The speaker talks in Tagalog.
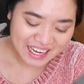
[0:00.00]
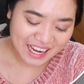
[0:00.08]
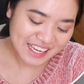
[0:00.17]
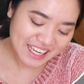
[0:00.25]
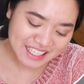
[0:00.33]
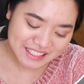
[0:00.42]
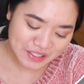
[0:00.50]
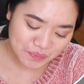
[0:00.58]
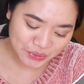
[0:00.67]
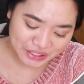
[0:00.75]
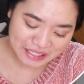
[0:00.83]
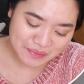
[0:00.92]
Ayan, so
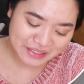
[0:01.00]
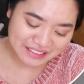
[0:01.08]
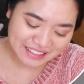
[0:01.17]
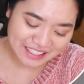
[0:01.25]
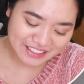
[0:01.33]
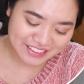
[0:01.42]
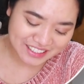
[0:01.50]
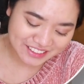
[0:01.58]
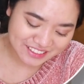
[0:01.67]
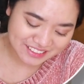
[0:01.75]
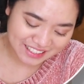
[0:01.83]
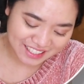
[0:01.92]
punta naman tayo
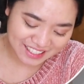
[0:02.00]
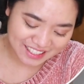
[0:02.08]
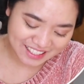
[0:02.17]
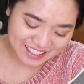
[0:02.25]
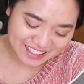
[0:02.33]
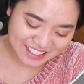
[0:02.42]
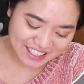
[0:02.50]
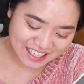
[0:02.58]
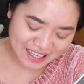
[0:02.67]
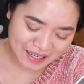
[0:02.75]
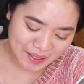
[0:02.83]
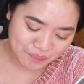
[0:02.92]
dito sa
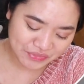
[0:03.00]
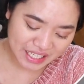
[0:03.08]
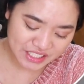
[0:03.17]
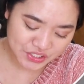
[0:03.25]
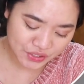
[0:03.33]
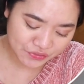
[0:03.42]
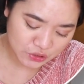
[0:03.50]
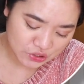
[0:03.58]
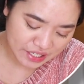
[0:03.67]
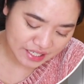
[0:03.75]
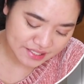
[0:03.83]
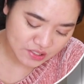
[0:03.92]
um, night shift ko
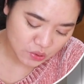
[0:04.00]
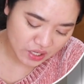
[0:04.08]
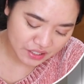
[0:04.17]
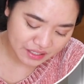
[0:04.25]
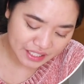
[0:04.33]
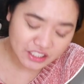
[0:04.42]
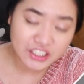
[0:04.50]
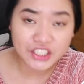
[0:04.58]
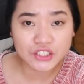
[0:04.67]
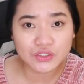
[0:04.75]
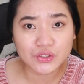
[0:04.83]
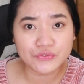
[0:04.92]
guys. So ang
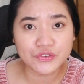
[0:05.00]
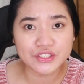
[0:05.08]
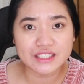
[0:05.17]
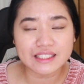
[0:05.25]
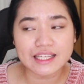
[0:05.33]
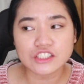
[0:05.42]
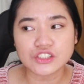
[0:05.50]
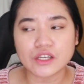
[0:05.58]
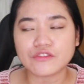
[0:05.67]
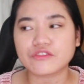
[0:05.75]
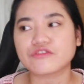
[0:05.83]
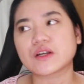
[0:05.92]
regular ko for the night
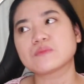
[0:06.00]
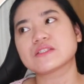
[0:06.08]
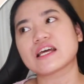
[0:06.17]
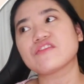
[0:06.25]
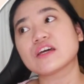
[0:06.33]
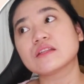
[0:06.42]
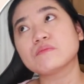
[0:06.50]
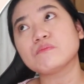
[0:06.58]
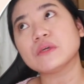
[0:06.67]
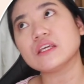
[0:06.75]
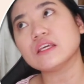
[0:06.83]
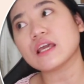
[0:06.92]
shift from
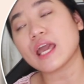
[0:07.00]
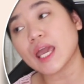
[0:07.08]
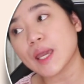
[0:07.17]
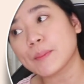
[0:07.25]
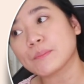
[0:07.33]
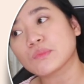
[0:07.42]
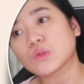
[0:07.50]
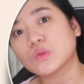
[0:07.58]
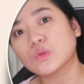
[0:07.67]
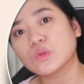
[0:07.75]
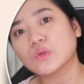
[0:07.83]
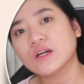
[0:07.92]
7pm
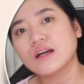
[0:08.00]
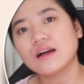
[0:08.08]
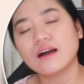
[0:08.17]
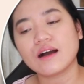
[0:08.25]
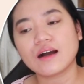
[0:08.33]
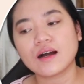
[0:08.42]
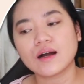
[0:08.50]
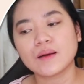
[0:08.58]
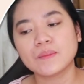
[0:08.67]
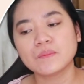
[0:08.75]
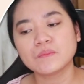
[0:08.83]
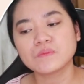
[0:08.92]
to
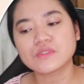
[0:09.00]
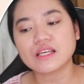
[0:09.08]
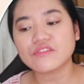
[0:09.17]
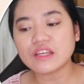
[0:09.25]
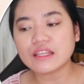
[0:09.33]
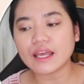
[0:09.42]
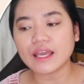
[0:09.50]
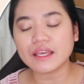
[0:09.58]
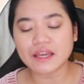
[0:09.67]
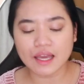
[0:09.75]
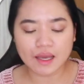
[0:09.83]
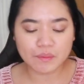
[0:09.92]
um,
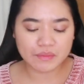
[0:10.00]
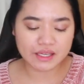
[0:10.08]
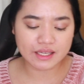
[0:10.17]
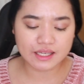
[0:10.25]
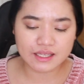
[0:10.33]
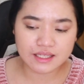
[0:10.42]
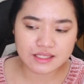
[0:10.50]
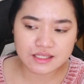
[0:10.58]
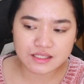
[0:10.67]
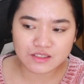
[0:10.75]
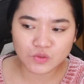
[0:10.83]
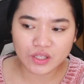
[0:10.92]
7am is
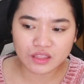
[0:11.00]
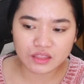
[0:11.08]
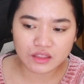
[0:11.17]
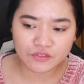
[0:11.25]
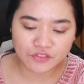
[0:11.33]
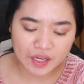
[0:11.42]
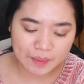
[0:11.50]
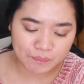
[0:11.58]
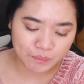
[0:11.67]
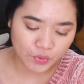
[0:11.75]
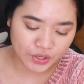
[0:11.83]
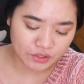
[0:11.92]

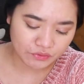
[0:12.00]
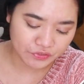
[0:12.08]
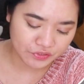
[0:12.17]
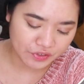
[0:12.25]
25.5